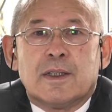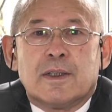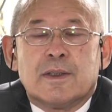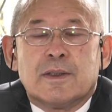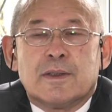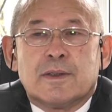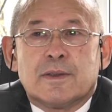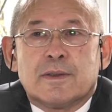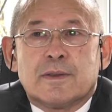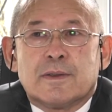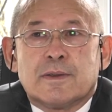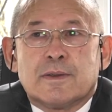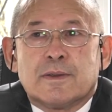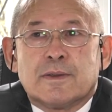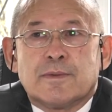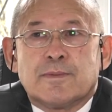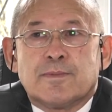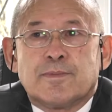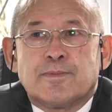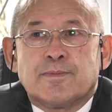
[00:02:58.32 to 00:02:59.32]

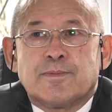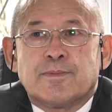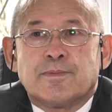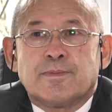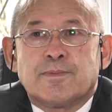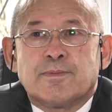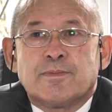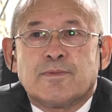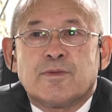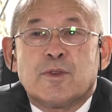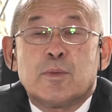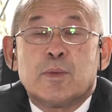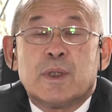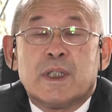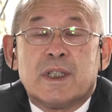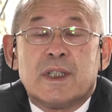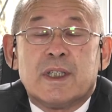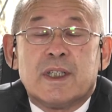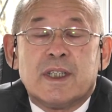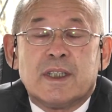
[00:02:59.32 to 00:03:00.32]
а,
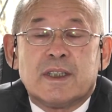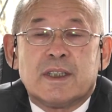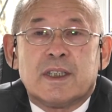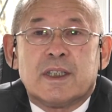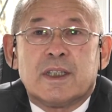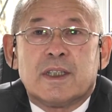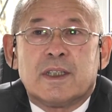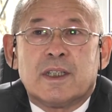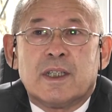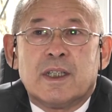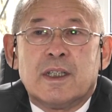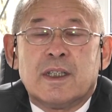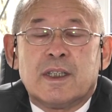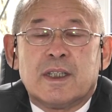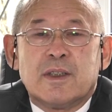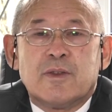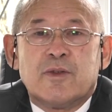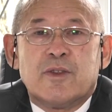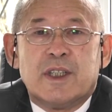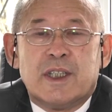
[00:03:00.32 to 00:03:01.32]
выборы ректора на
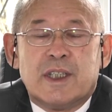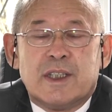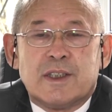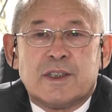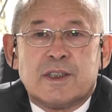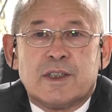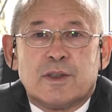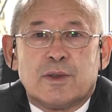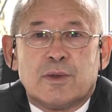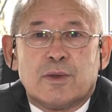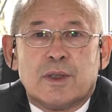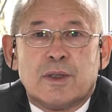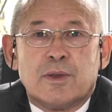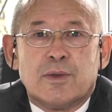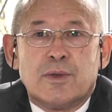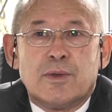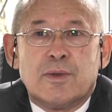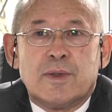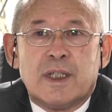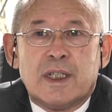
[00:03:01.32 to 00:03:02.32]
конференции
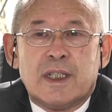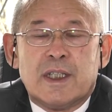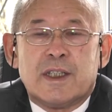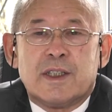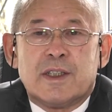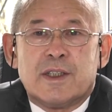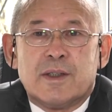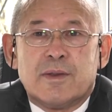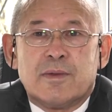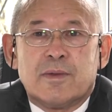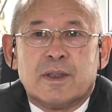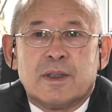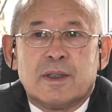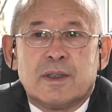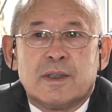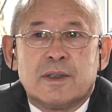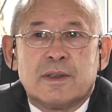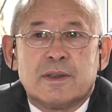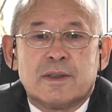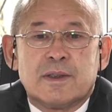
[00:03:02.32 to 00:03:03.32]
трудового
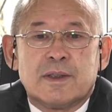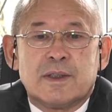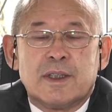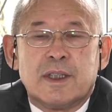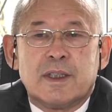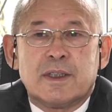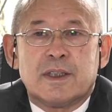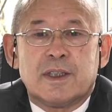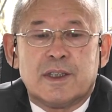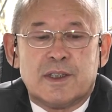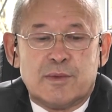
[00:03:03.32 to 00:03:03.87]
коллектива. Ректор